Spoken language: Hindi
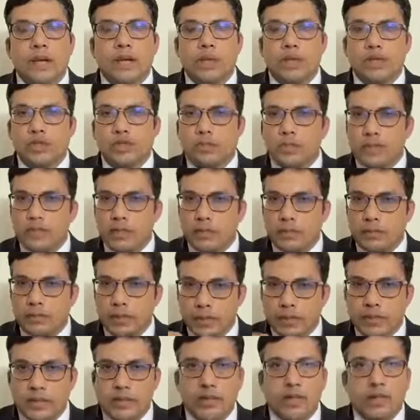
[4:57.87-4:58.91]
कार्सिनोमा
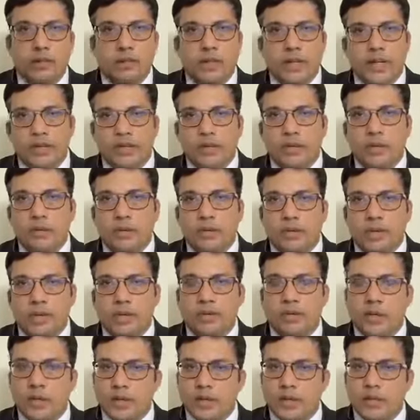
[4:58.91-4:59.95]
सर्विक्स गर्भाशय मुख का
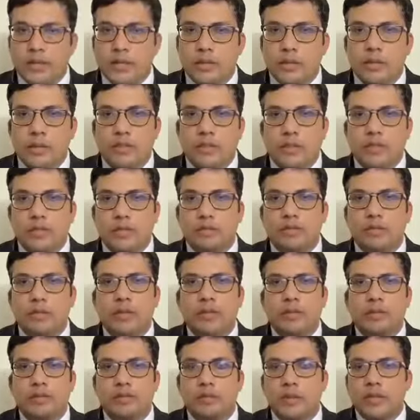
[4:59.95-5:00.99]
जो कैंसर होता है उसमें
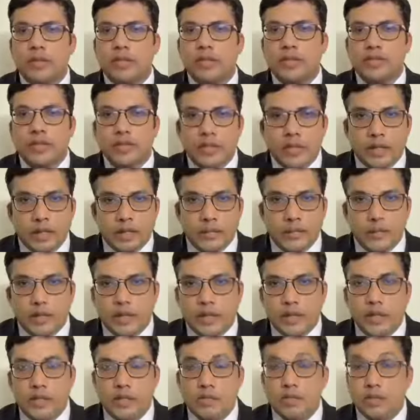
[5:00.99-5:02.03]
25 के लगभग
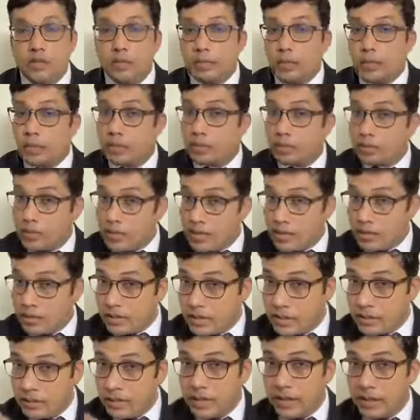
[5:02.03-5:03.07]
इलाज होते हैं बट उसमें
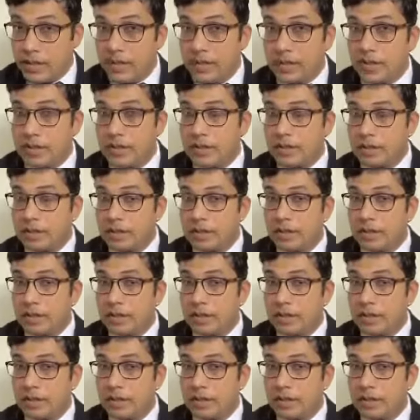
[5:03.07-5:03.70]
एक ई e के